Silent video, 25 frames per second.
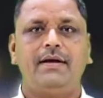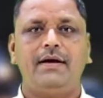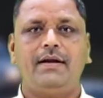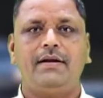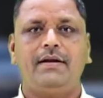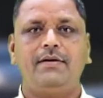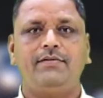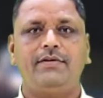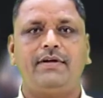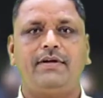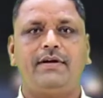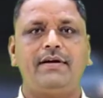
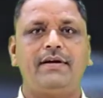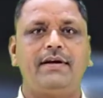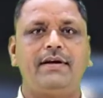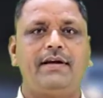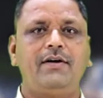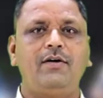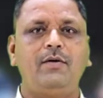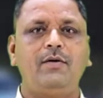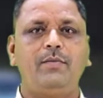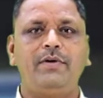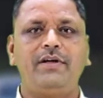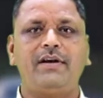ஹலோ சார்
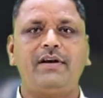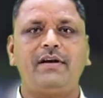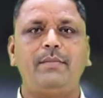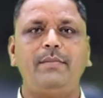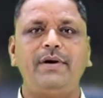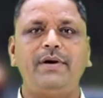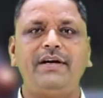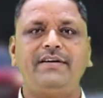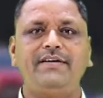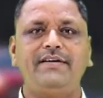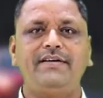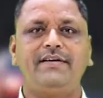என்னோடய பேர்
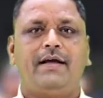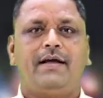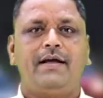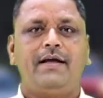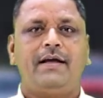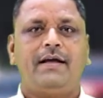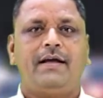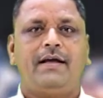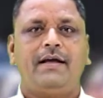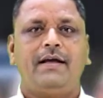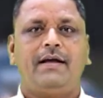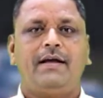ரமேஷ்
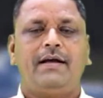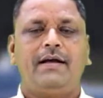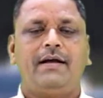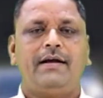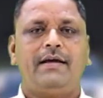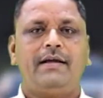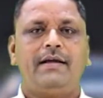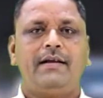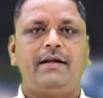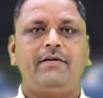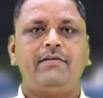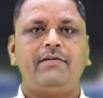
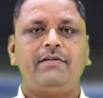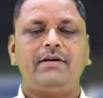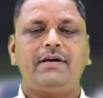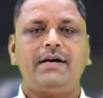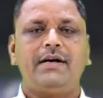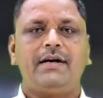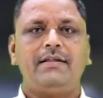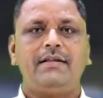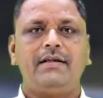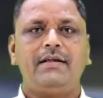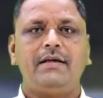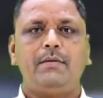நான் வந்து
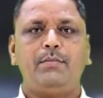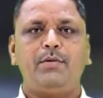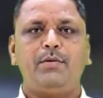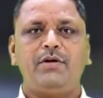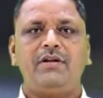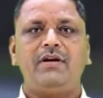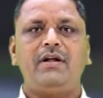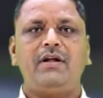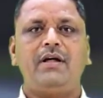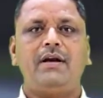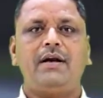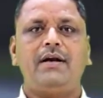கடந்த
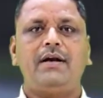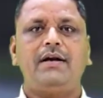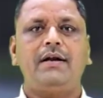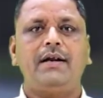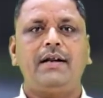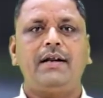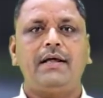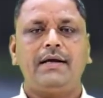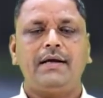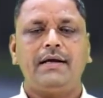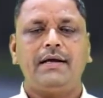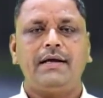பதினாறு
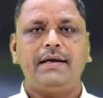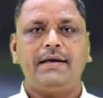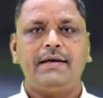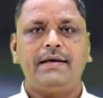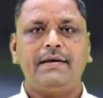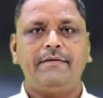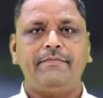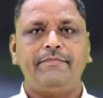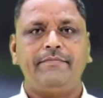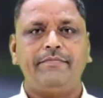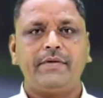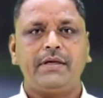ஆண்டுகளாக
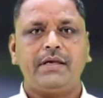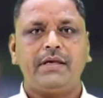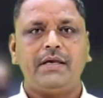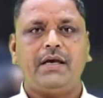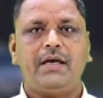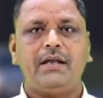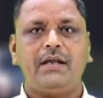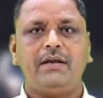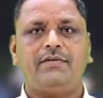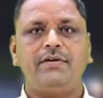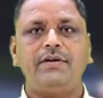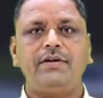
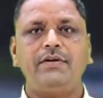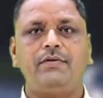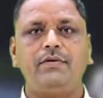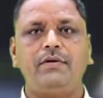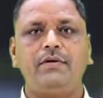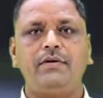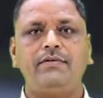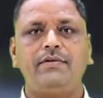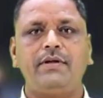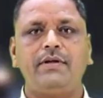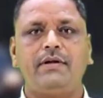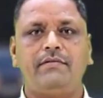கேஆர்எஸ்
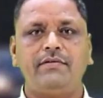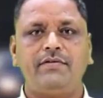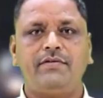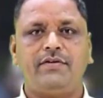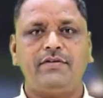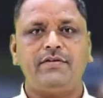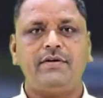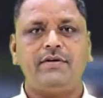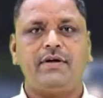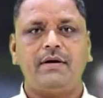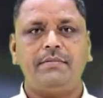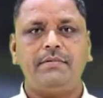இன்சூரன்ஸ்
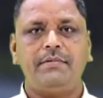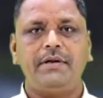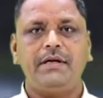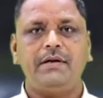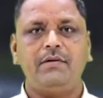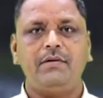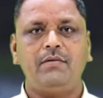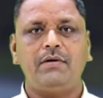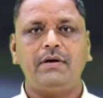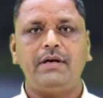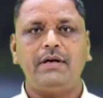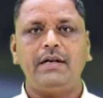சர்வீசஸ்
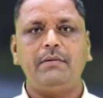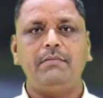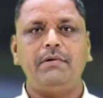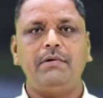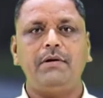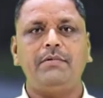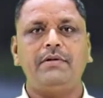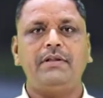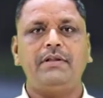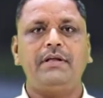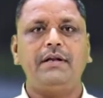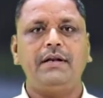அப்படிங்கிற ஒரு
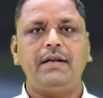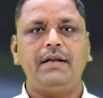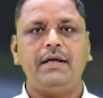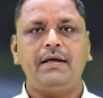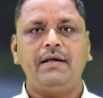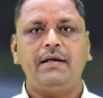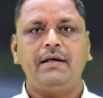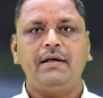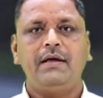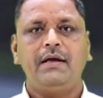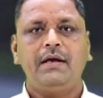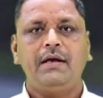நேமில் பார்த்திங்கன்னா
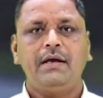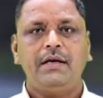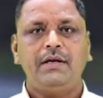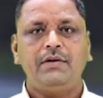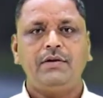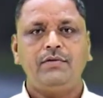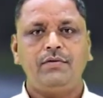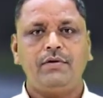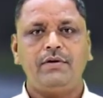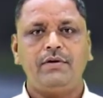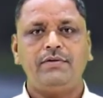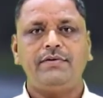
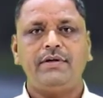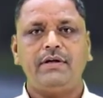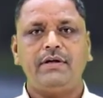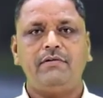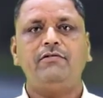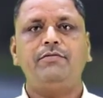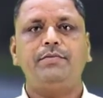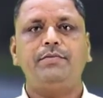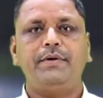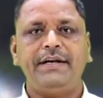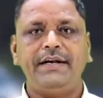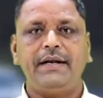இன்சூரன்ஸ்
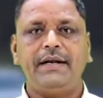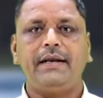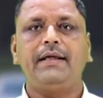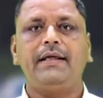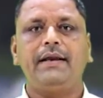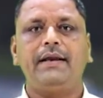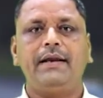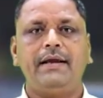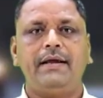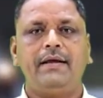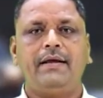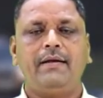சர்வீஸ்
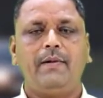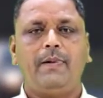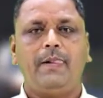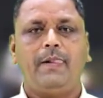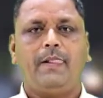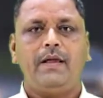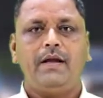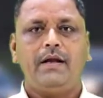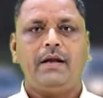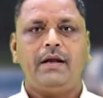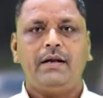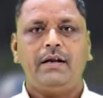பண்ணிகிட்ருக்கிறேன்
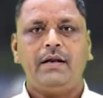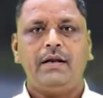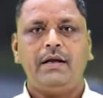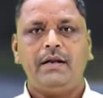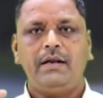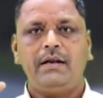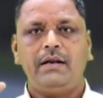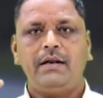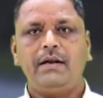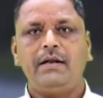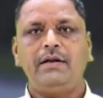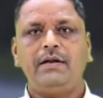நான்
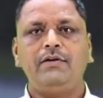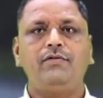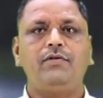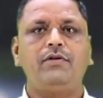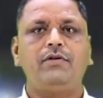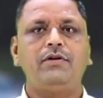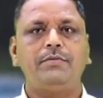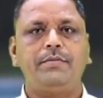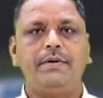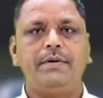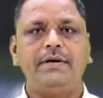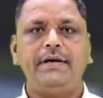என்னெல்லாம்
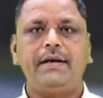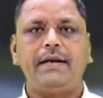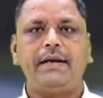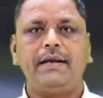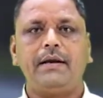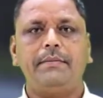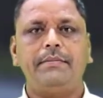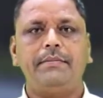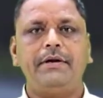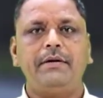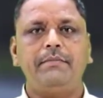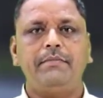இன்சூரன்ஸ்
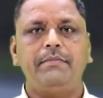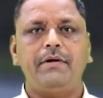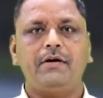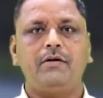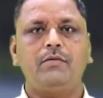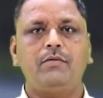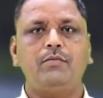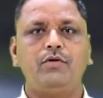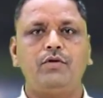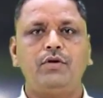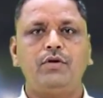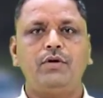பண்ணிகிட்ருக்கேன் அப்படின்னு
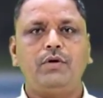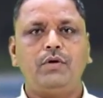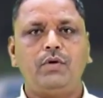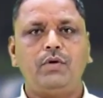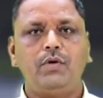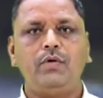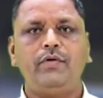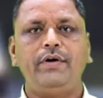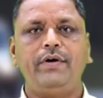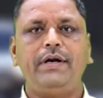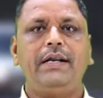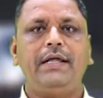பார்க்கும்போது
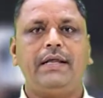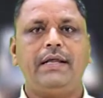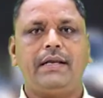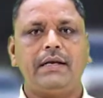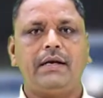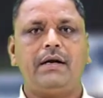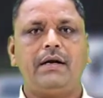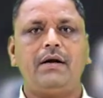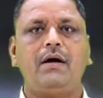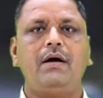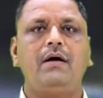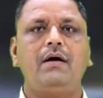டூ வீலர்
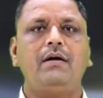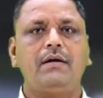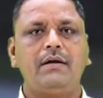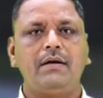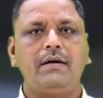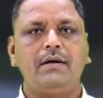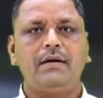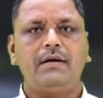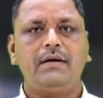கார்